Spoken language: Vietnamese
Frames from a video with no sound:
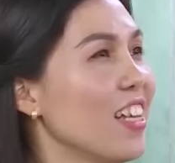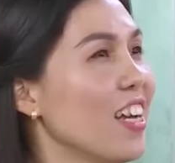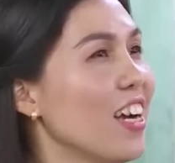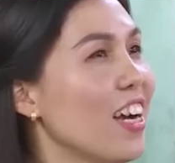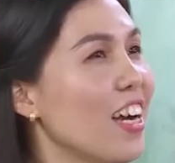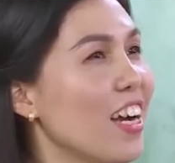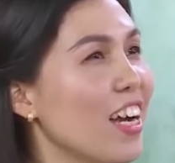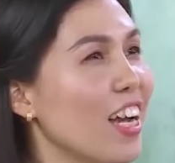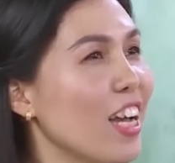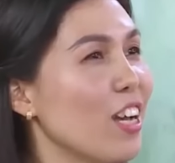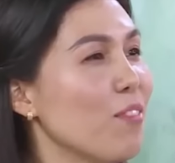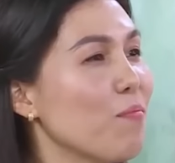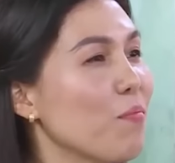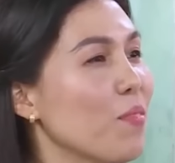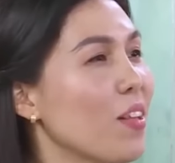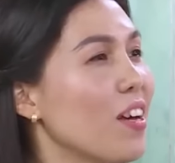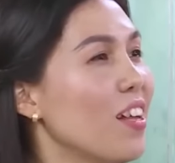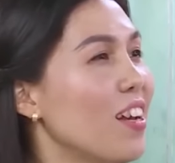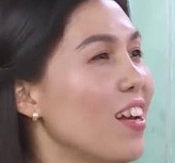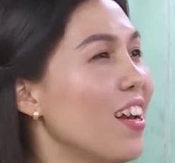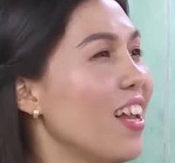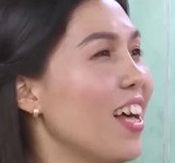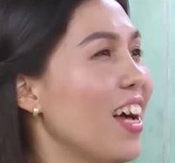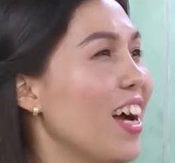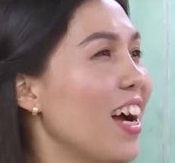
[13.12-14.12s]
Dạ, em
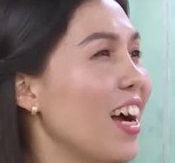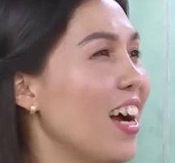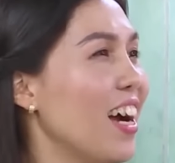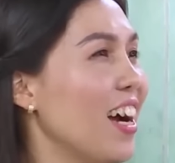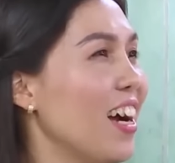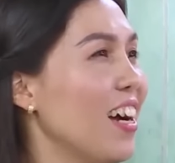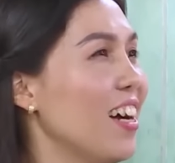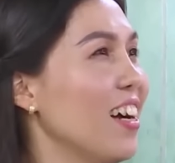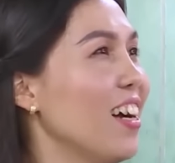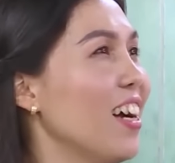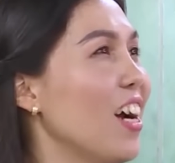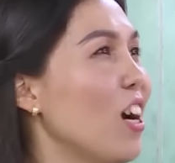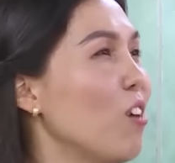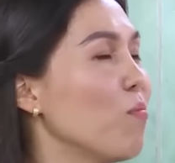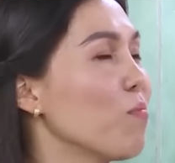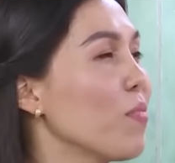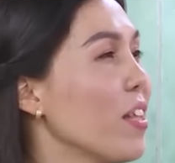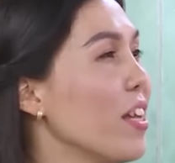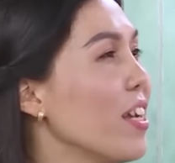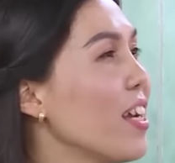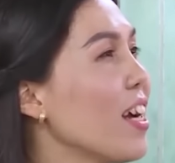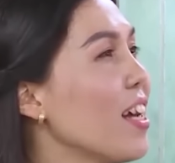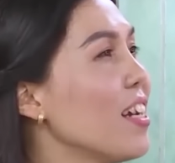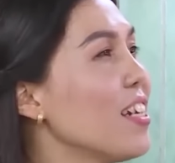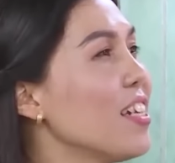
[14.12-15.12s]
tên là Hồng
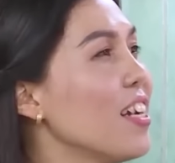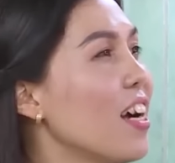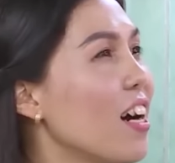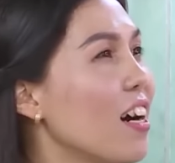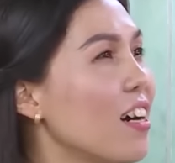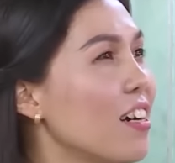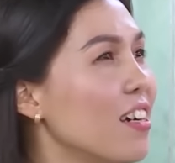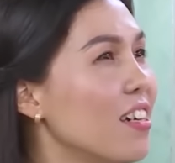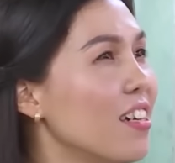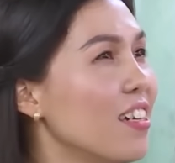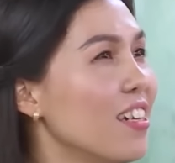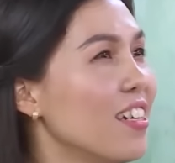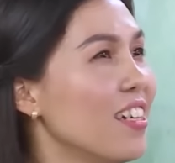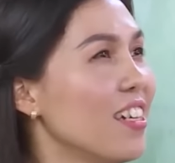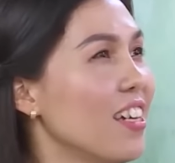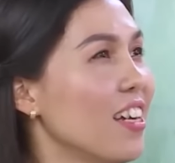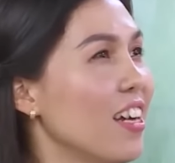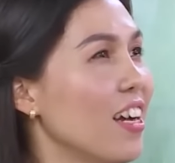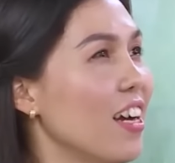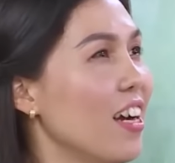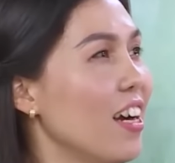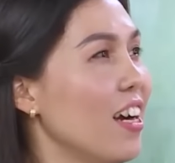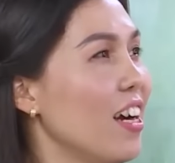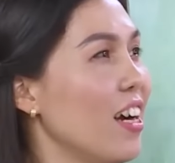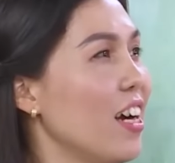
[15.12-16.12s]
Thị Khánh Ngân. Khánh
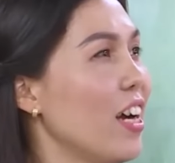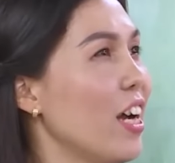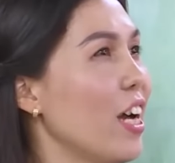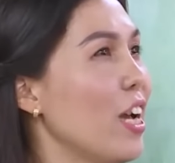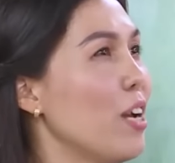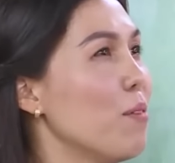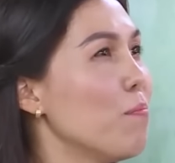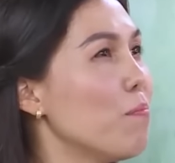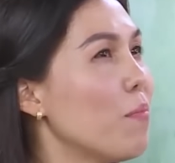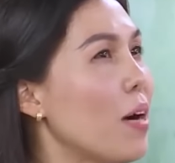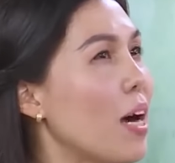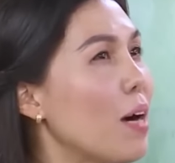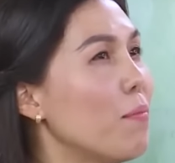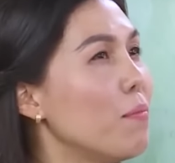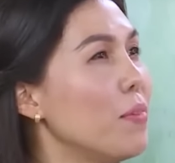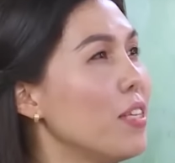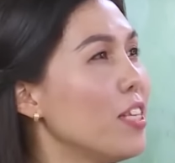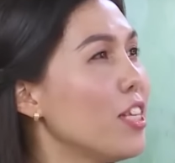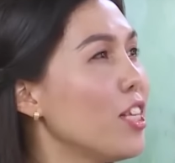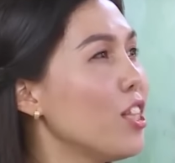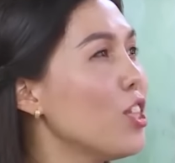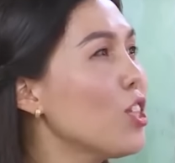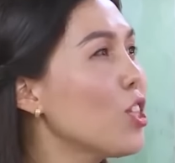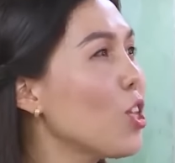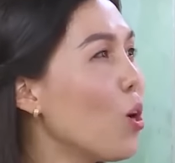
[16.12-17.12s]
Ngân. À, em ba
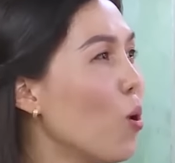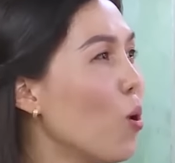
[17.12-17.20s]
mươi chín